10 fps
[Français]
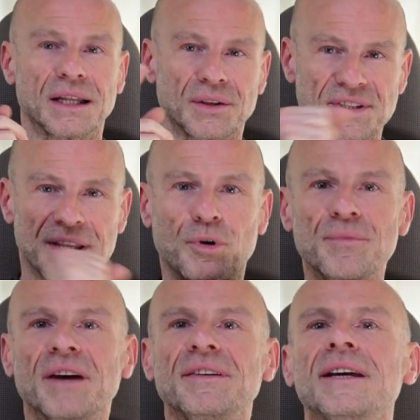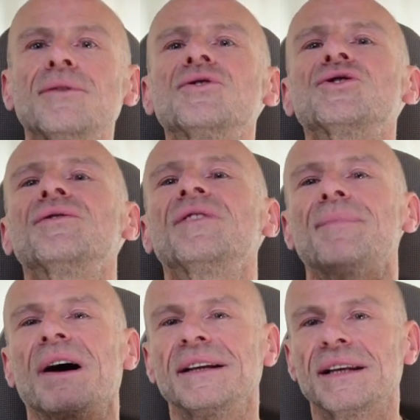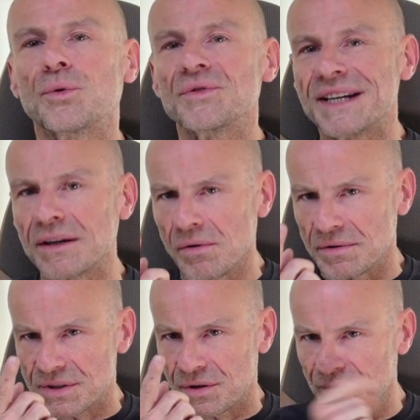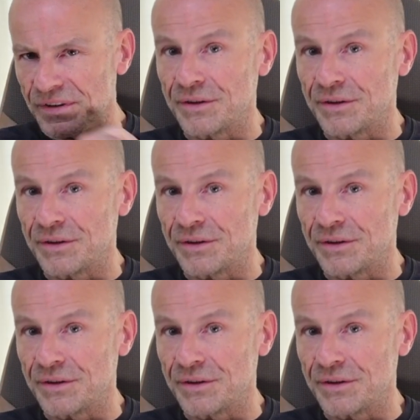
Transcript: Dans cette première vidéo, je vais parler des conséquences que le fait